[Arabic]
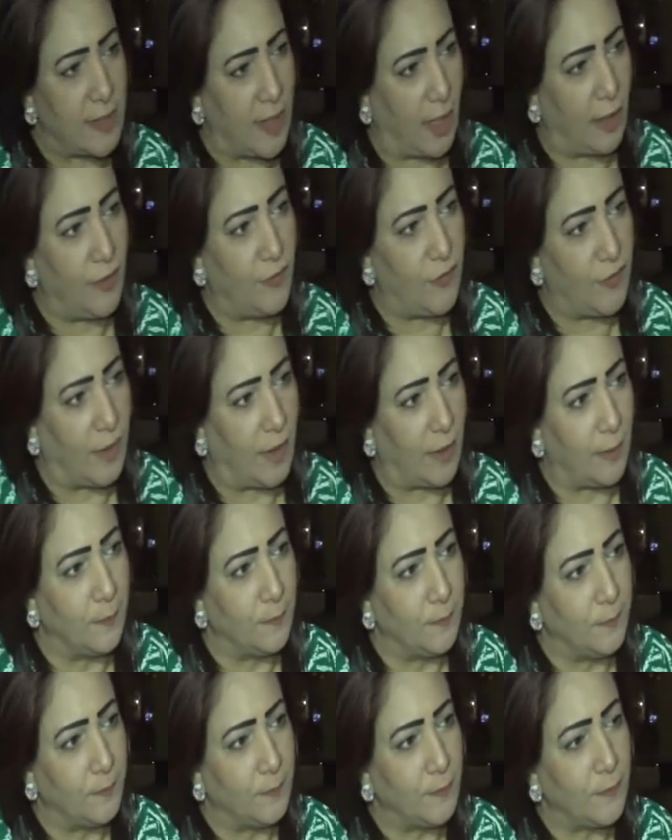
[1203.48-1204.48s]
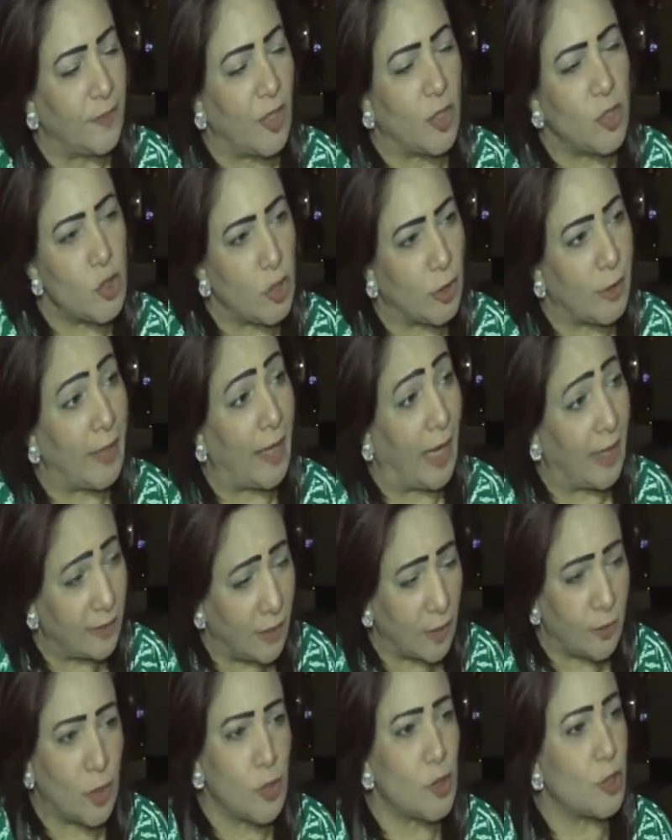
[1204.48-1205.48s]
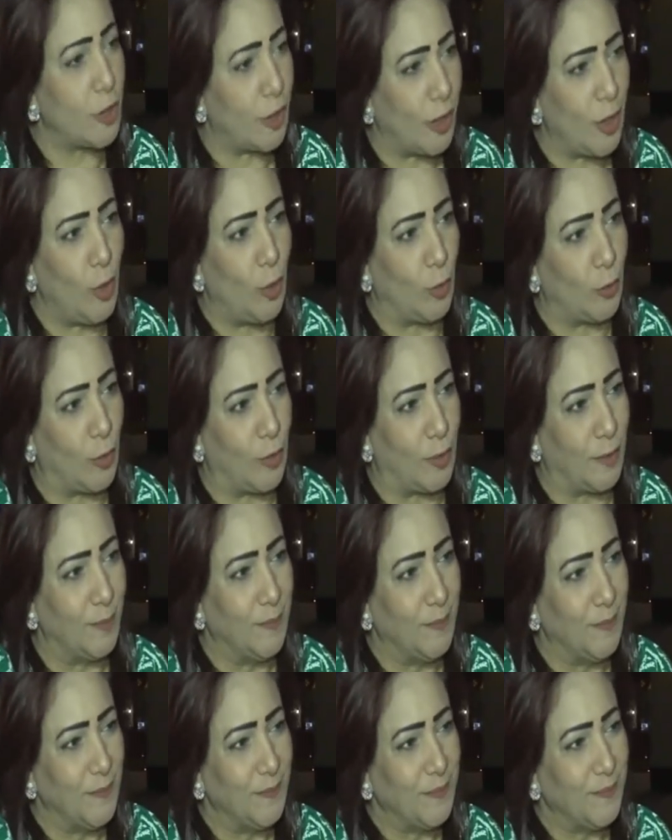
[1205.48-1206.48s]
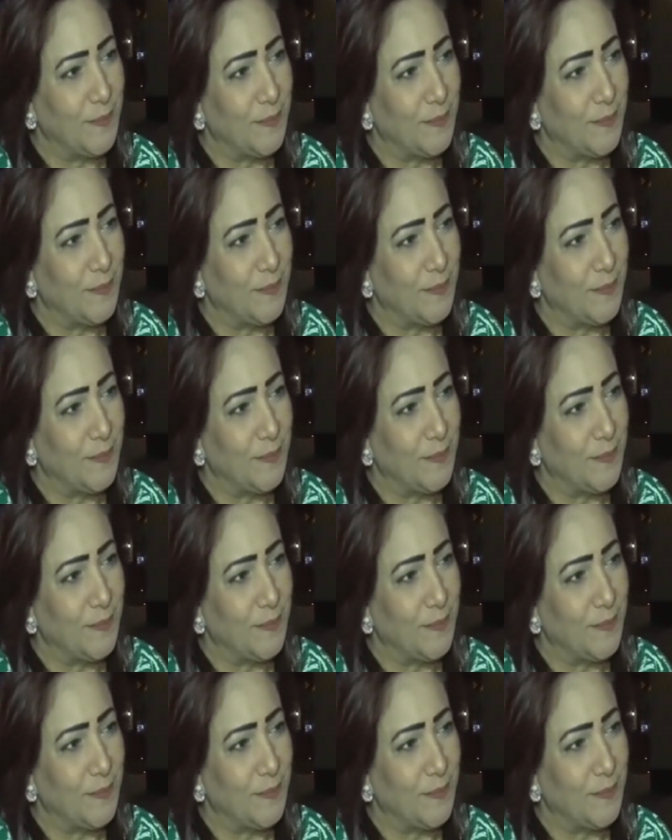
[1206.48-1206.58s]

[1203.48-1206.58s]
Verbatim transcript: ثاني فيها تنشيطية حتى التنشيطية رحناها حتى